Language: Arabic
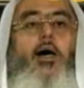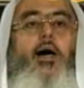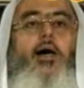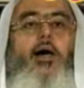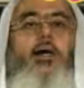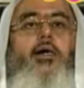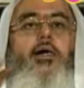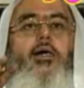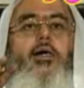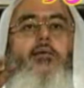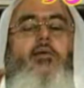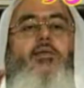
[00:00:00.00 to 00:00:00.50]

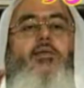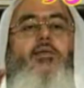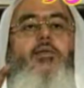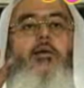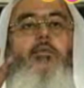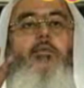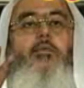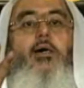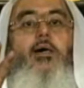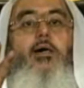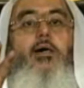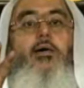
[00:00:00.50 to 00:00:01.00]
أن
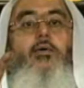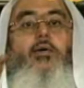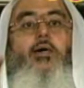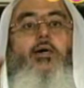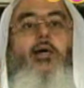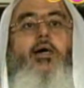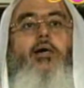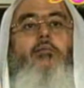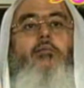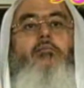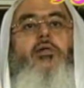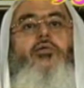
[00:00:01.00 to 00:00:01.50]
مذهب
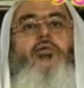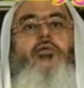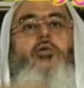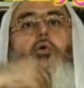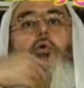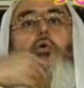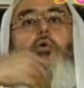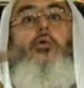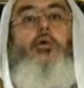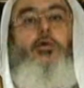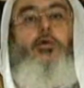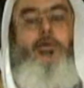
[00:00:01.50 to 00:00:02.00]
هؤلاء
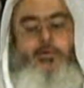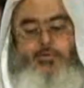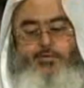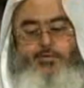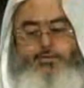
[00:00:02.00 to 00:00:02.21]
مدحور